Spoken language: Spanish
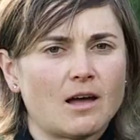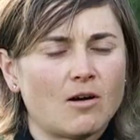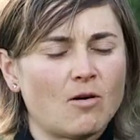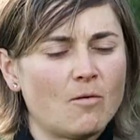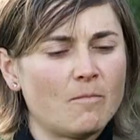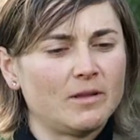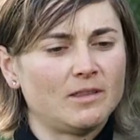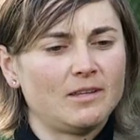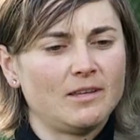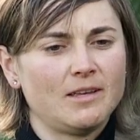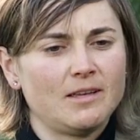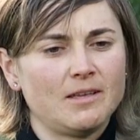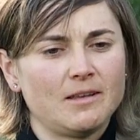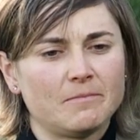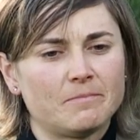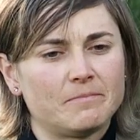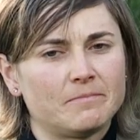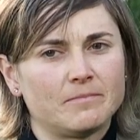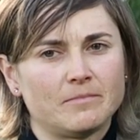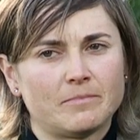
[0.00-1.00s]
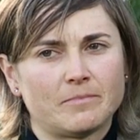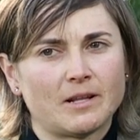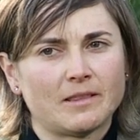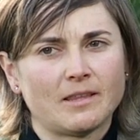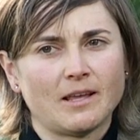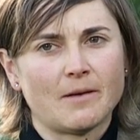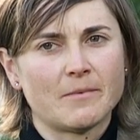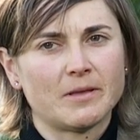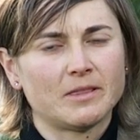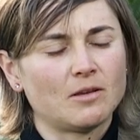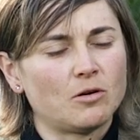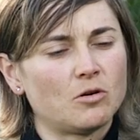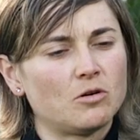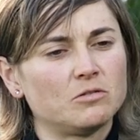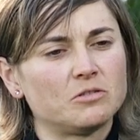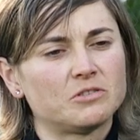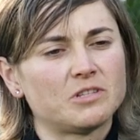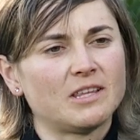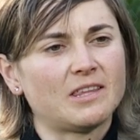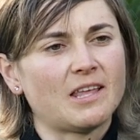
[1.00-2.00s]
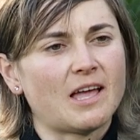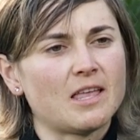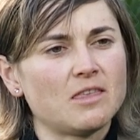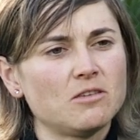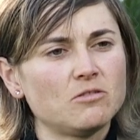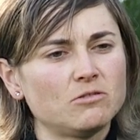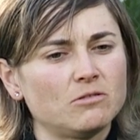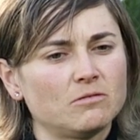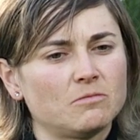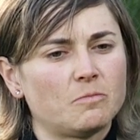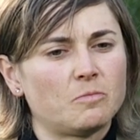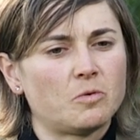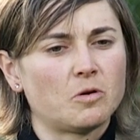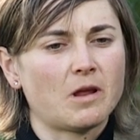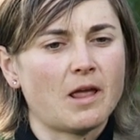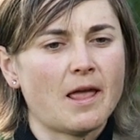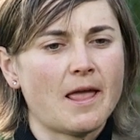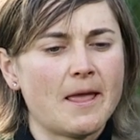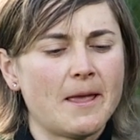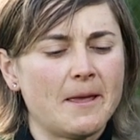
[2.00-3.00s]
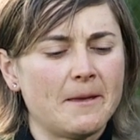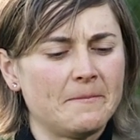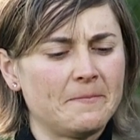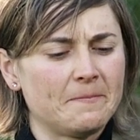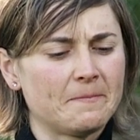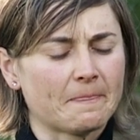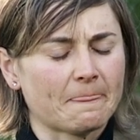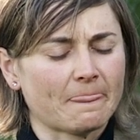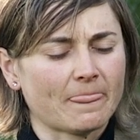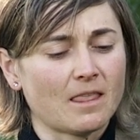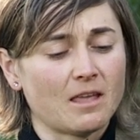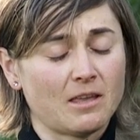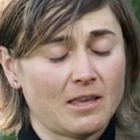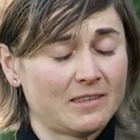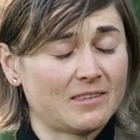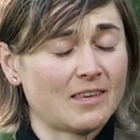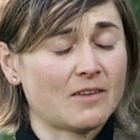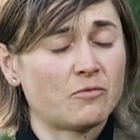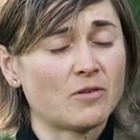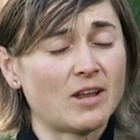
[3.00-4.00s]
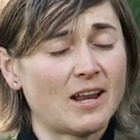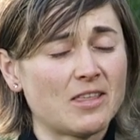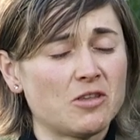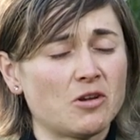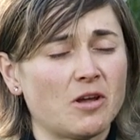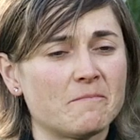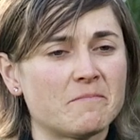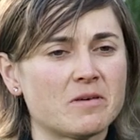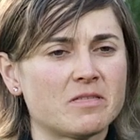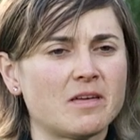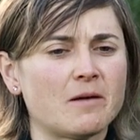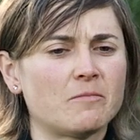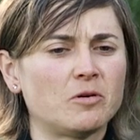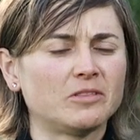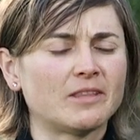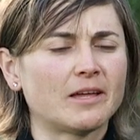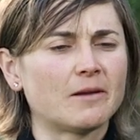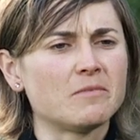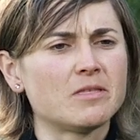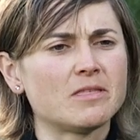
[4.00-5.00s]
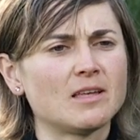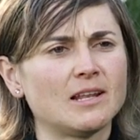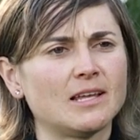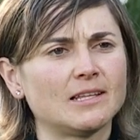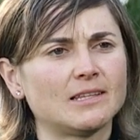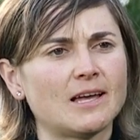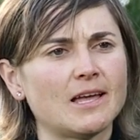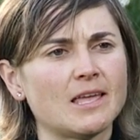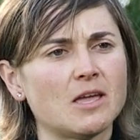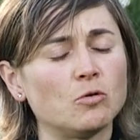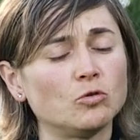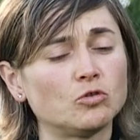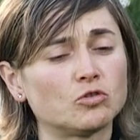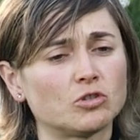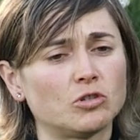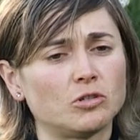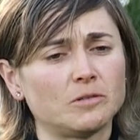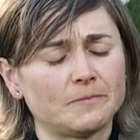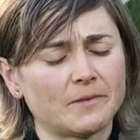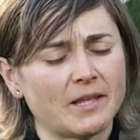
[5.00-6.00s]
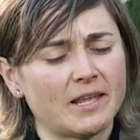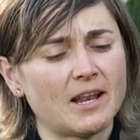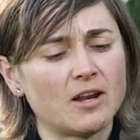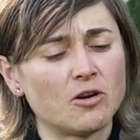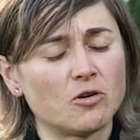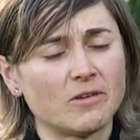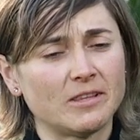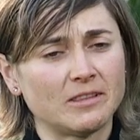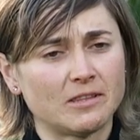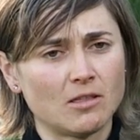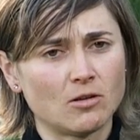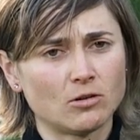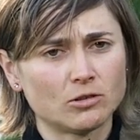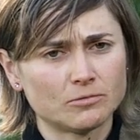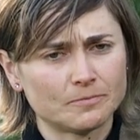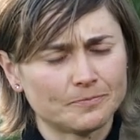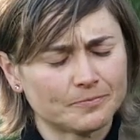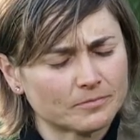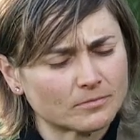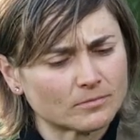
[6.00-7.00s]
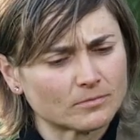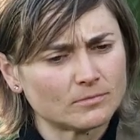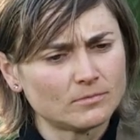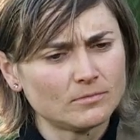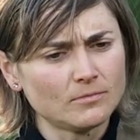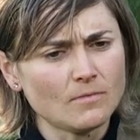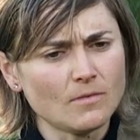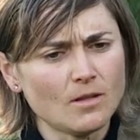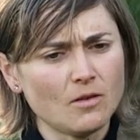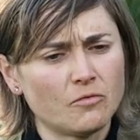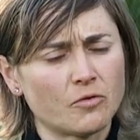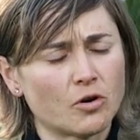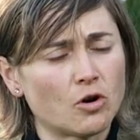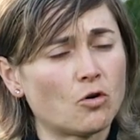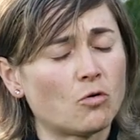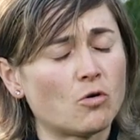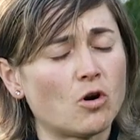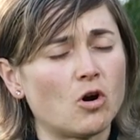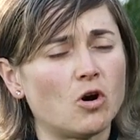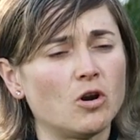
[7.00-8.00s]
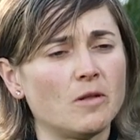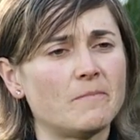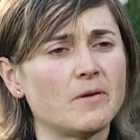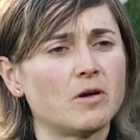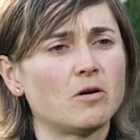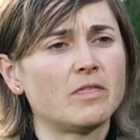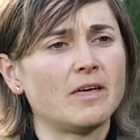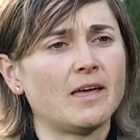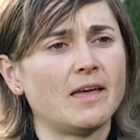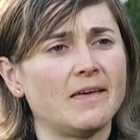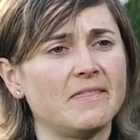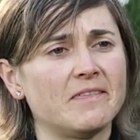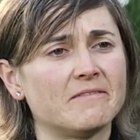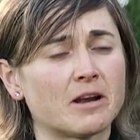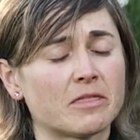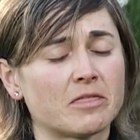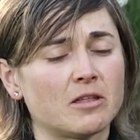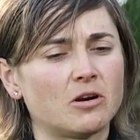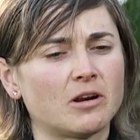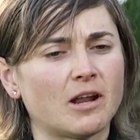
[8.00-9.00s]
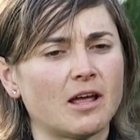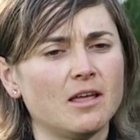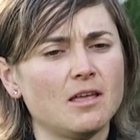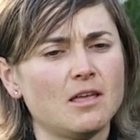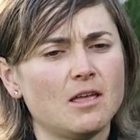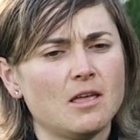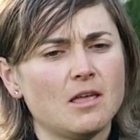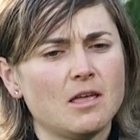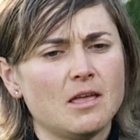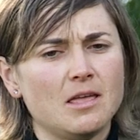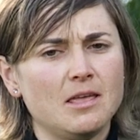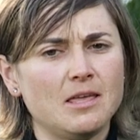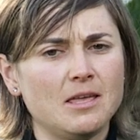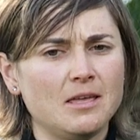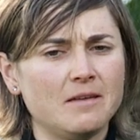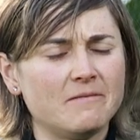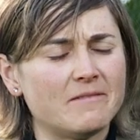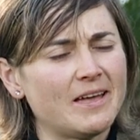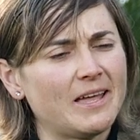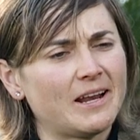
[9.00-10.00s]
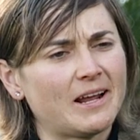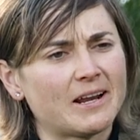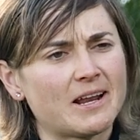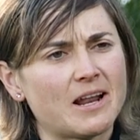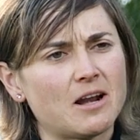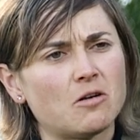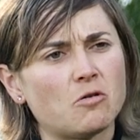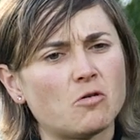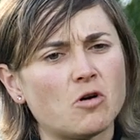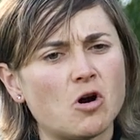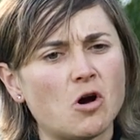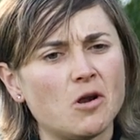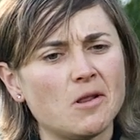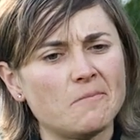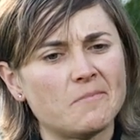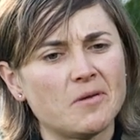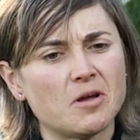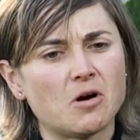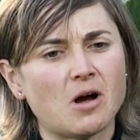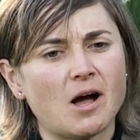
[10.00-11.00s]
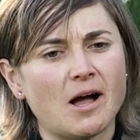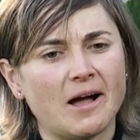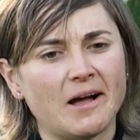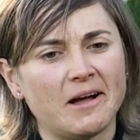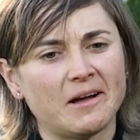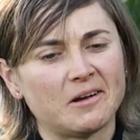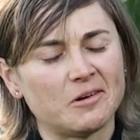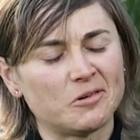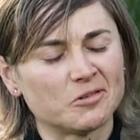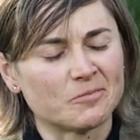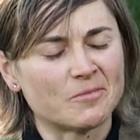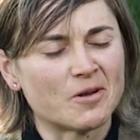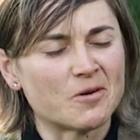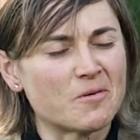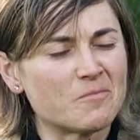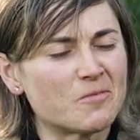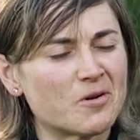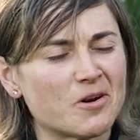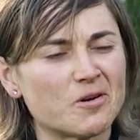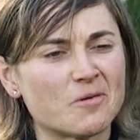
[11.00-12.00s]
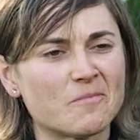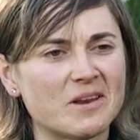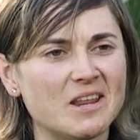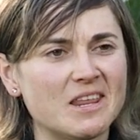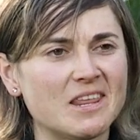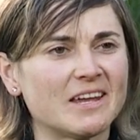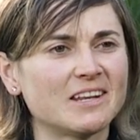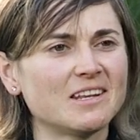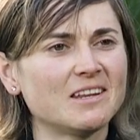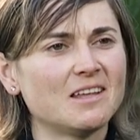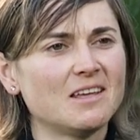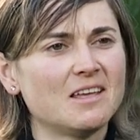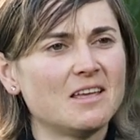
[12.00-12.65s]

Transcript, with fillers: a competir prácticamente con siete años porque ese fue el año que empecé a montar en bicicleta y justo en el 92 fueron los Juegos Olímpicos de, Barcelona. Y ver ganar los Juegos Olímpicos a José Manuel Moreno Periñán,